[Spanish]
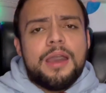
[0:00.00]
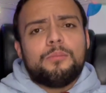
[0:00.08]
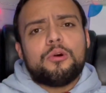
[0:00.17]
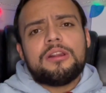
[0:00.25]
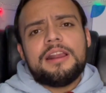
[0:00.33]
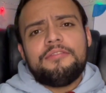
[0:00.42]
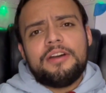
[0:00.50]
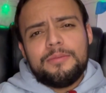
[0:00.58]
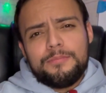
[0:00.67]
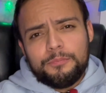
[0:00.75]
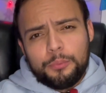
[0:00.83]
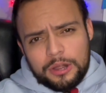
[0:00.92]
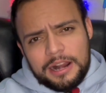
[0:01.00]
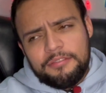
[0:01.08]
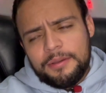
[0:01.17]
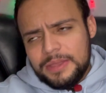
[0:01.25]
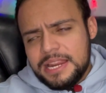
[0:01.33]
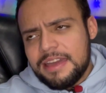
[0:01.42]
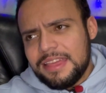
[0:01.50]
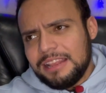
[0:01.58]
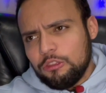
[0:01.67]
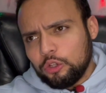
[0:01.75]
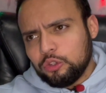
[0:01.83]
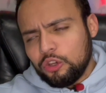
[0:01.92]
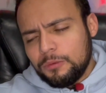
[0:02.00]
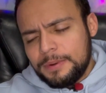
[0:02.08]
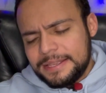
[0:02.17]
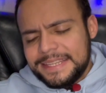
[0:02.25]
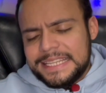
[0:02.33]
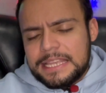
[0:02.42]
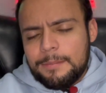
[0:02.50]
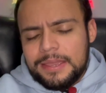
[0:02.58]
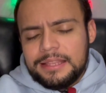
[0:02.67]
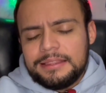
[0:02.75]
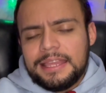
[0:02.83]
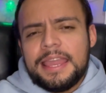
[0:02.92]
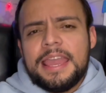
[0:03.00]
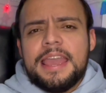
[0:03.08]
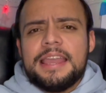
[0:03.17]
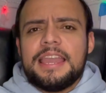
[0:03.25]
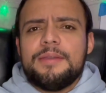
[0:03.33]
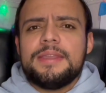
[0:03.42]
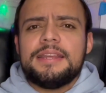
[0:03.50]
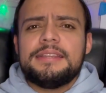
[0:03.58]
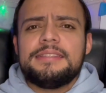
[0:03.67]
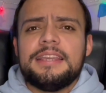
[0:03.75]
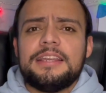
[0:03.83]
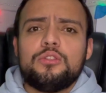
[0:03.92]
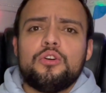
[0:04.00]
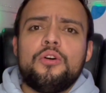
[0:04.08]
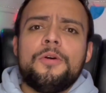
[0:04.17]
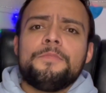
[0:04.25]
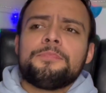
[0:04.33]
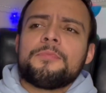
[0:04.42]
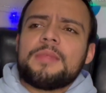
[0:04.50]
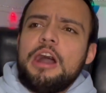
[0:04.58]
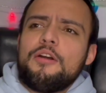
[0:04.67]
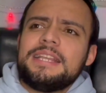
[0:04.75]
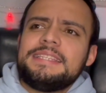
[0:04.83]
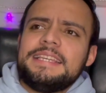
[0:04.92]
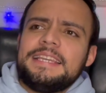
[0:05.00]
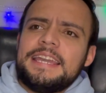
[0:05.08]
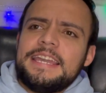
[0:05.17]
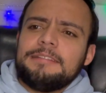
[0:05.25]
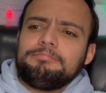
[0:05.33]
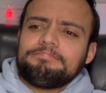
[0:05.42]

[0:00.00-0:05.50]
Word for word: por la, por la familia del doctor precisamente, que viene siendo, ahora sí que